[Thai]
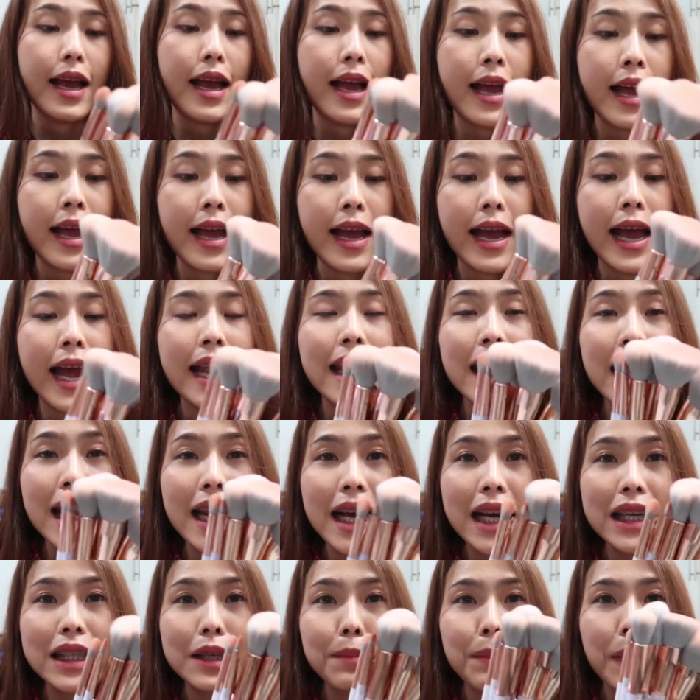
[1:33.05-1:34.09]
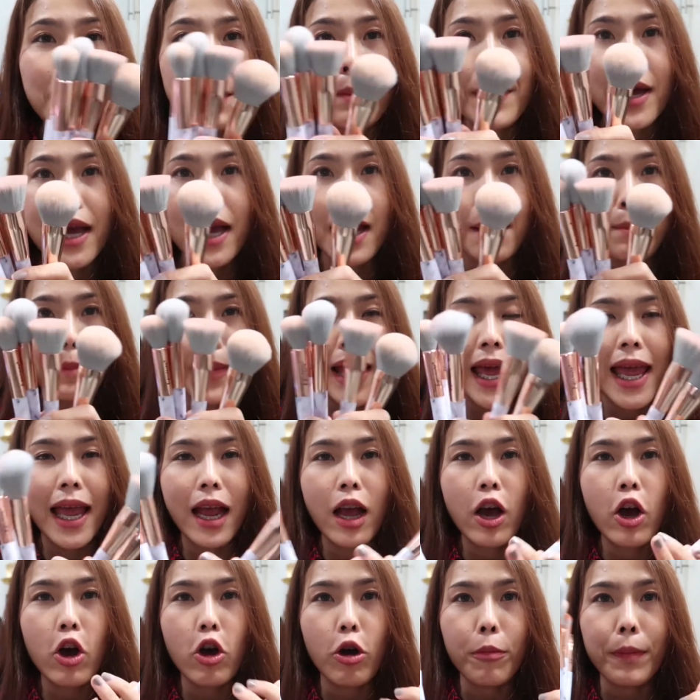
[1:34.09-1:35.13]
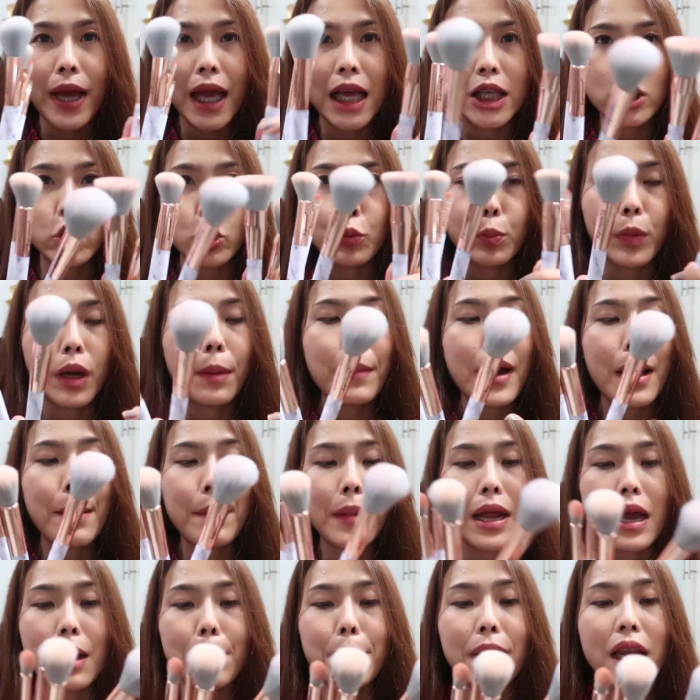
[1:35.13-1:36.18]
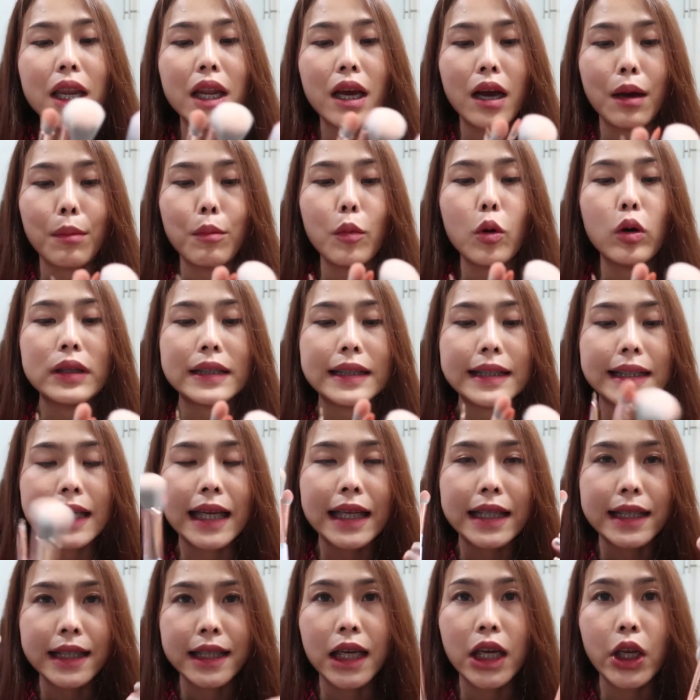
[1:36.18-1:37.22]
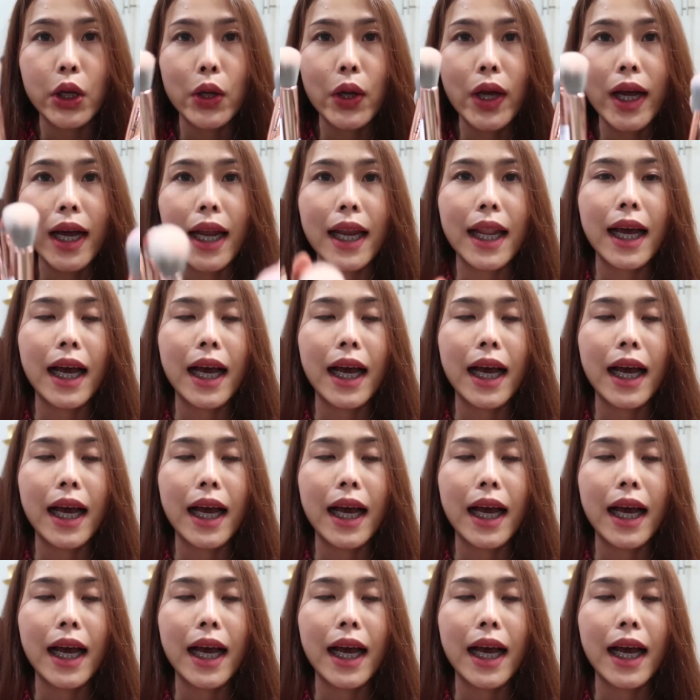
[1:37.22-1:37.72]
อ่าอันนี้นะคะจะเป็นแบแปรงของแบรนด์ซูเปอร์มามนะมีทั้งหมด7 ชิ้นด้วยกัน